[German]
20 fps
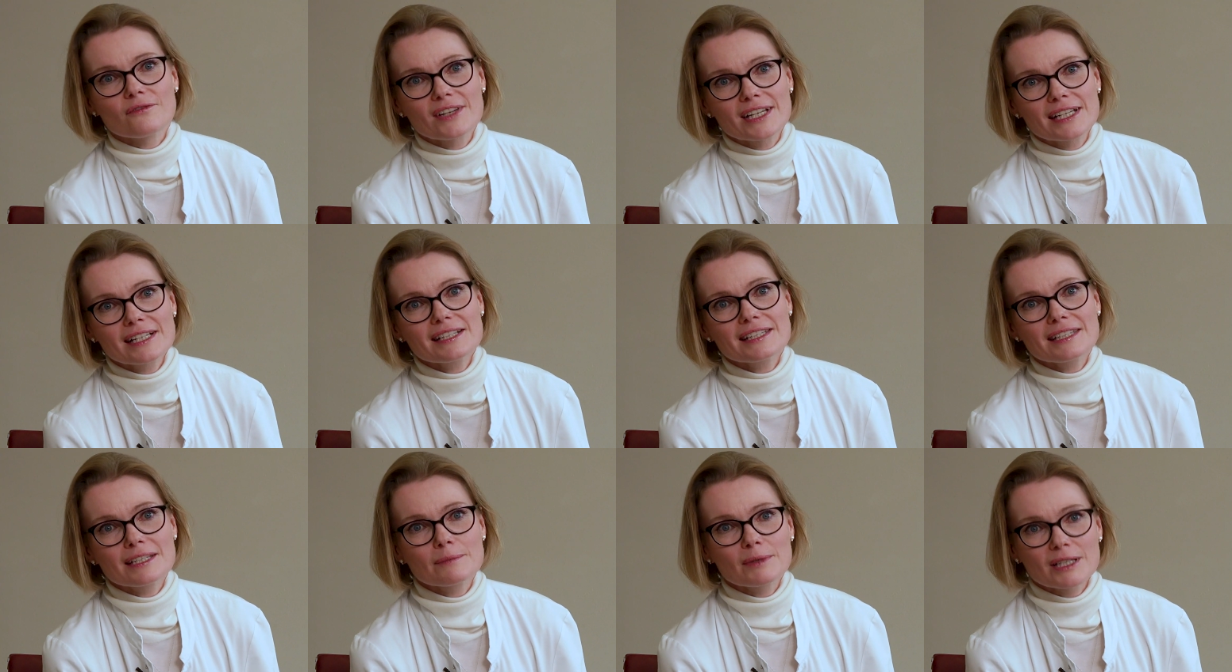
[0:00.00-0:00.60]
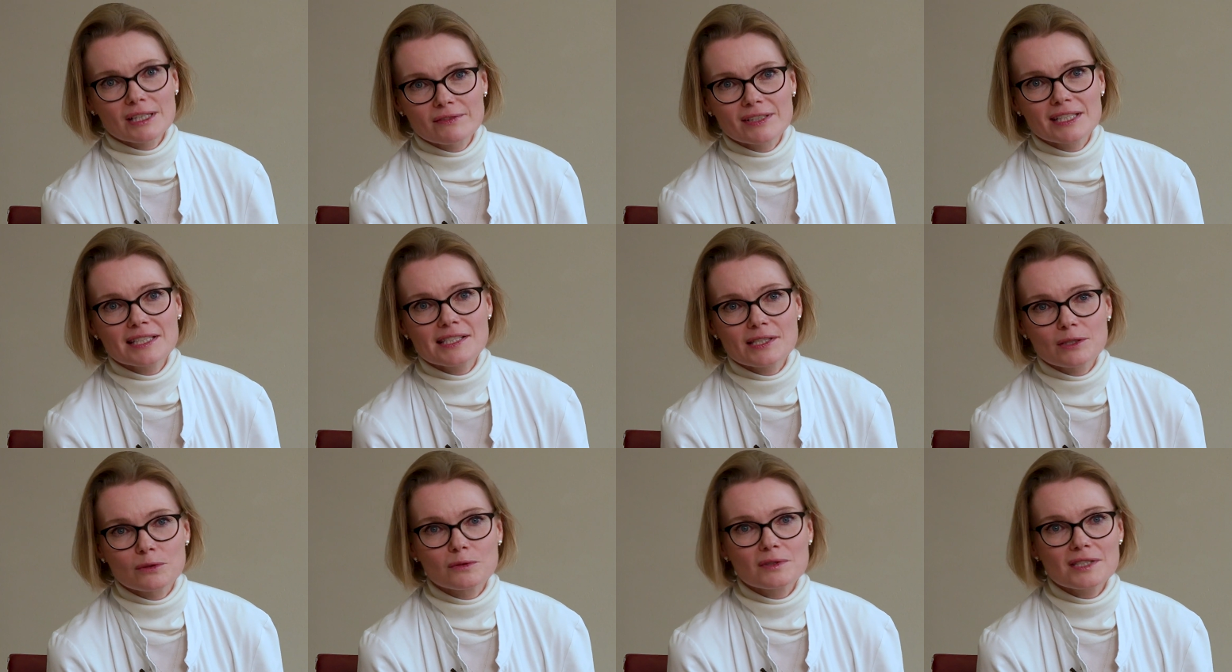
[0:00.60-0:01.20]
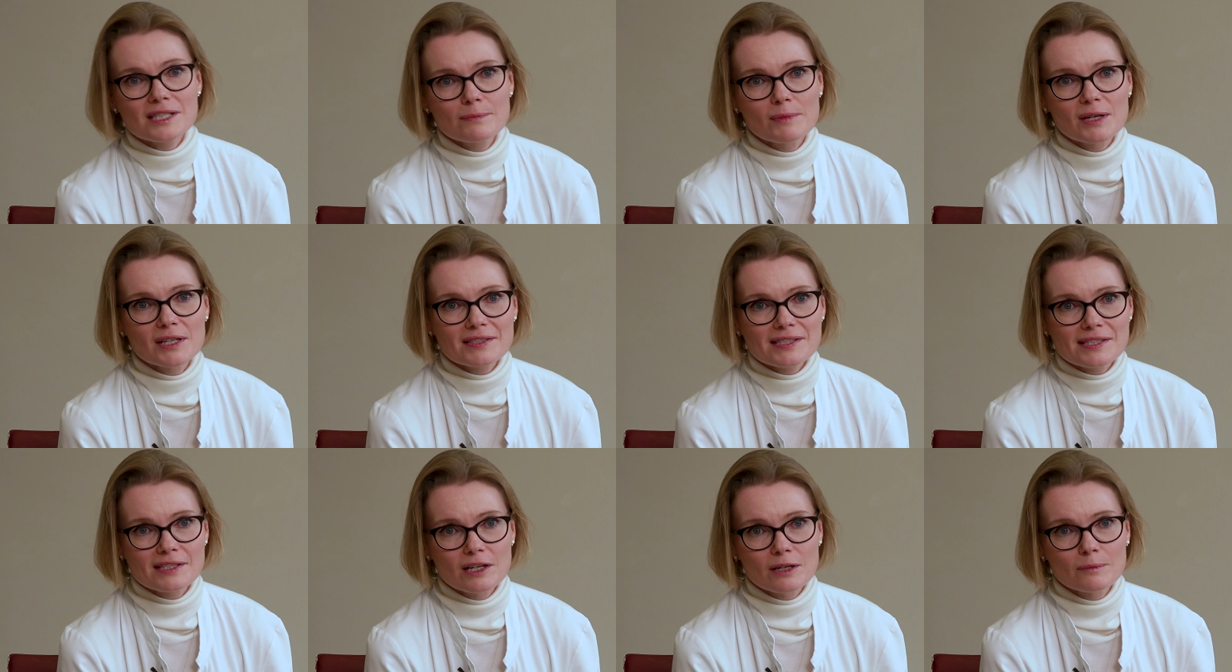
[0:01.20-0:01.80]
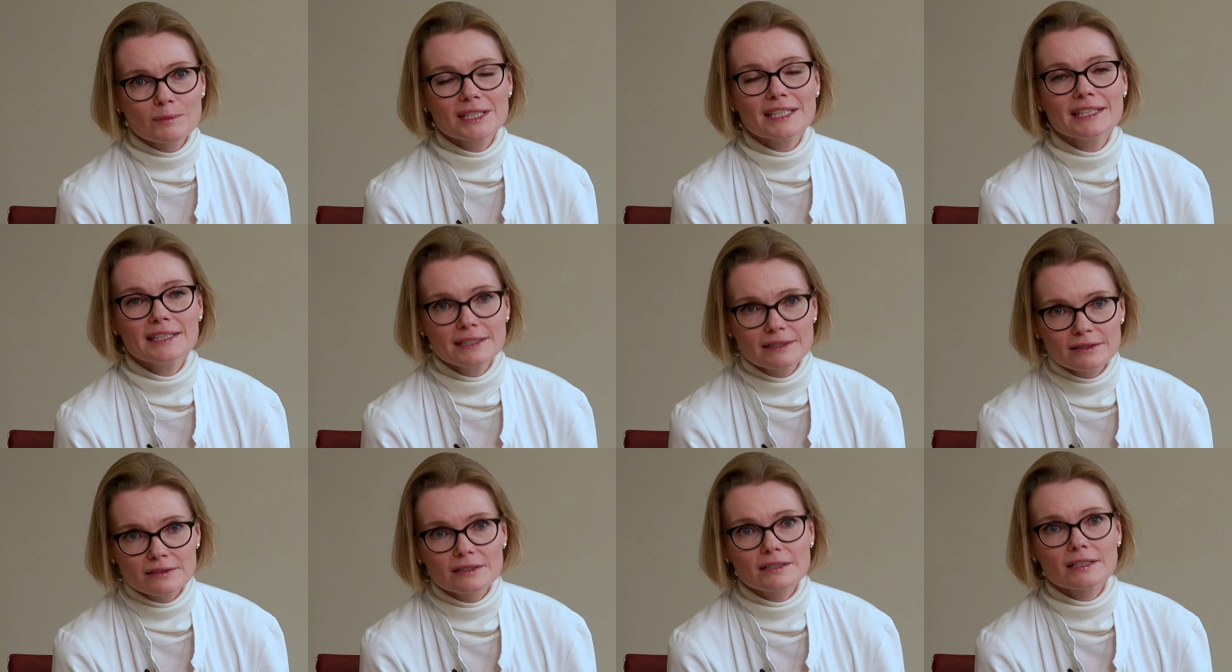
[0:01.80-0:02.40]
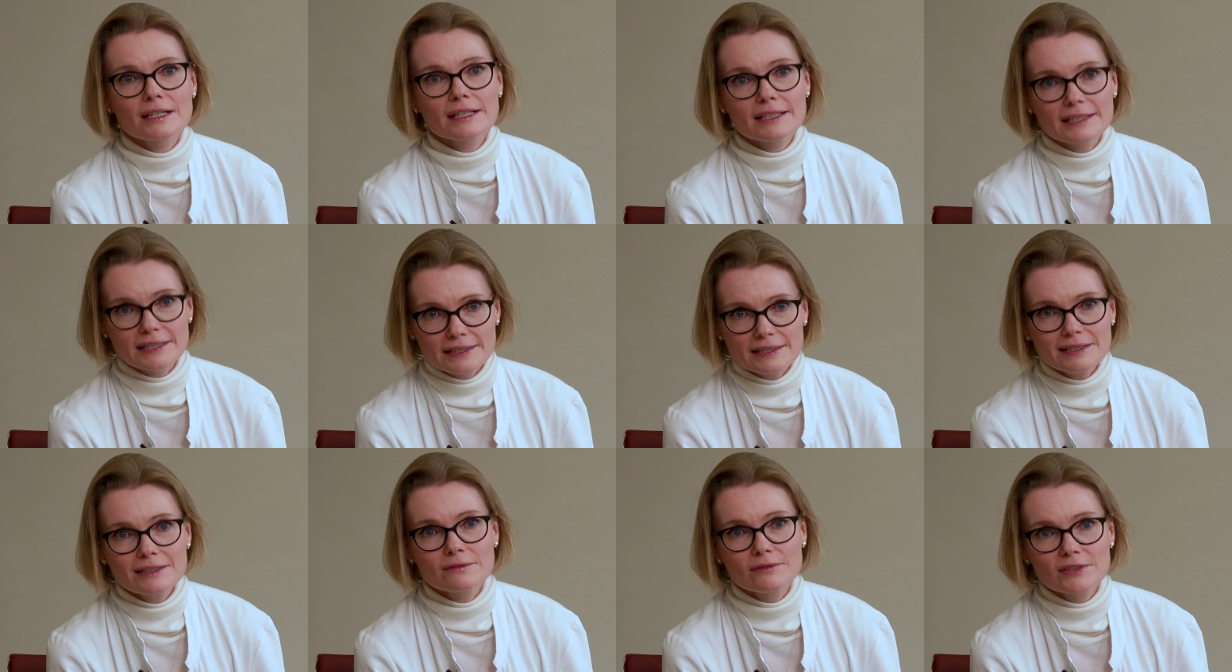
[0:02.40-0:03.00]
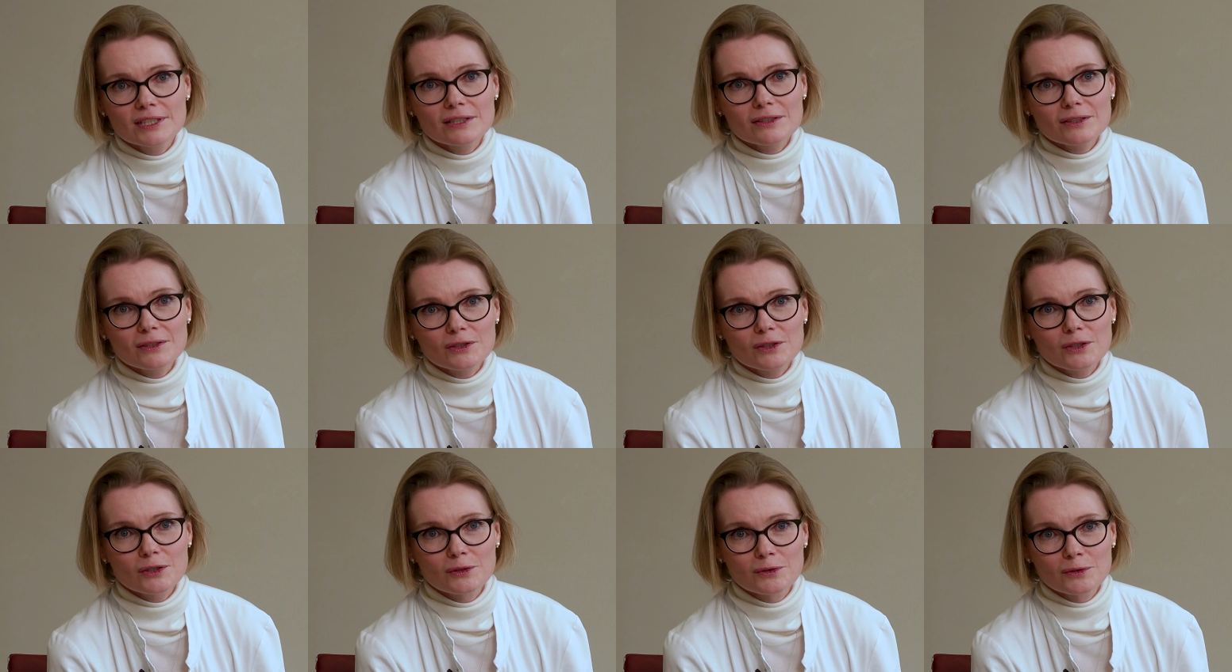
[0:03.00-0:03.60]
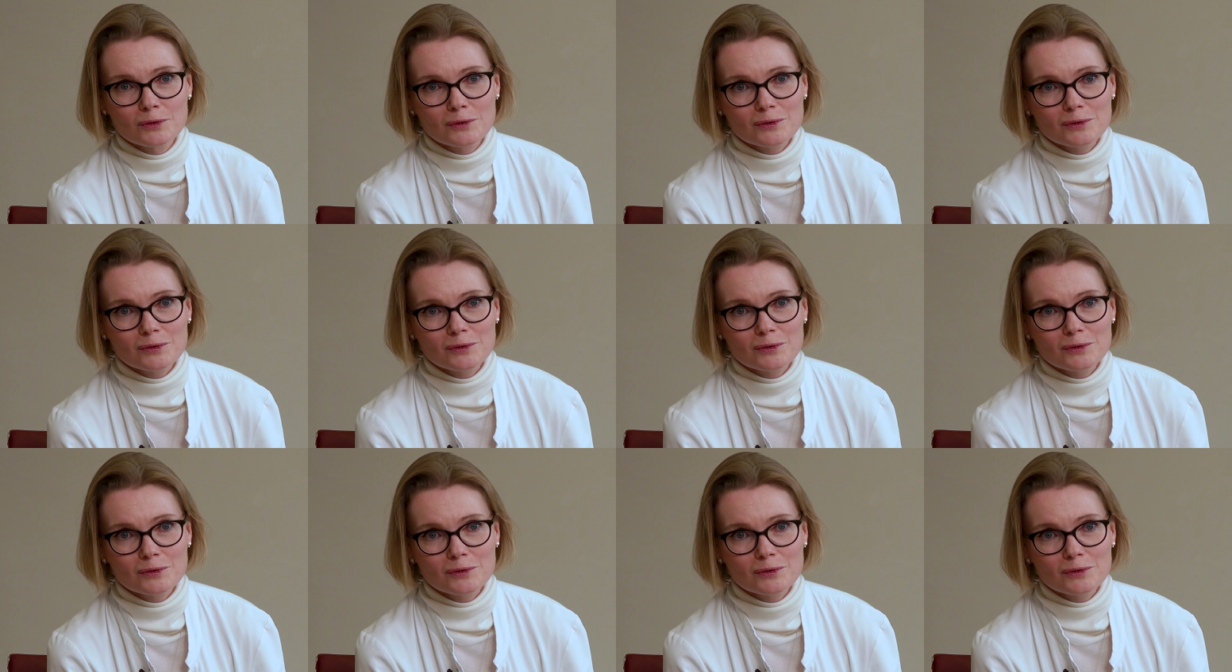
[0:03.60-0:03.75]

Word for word: welche Präventionsmaßnahmen hier gegenwirken können.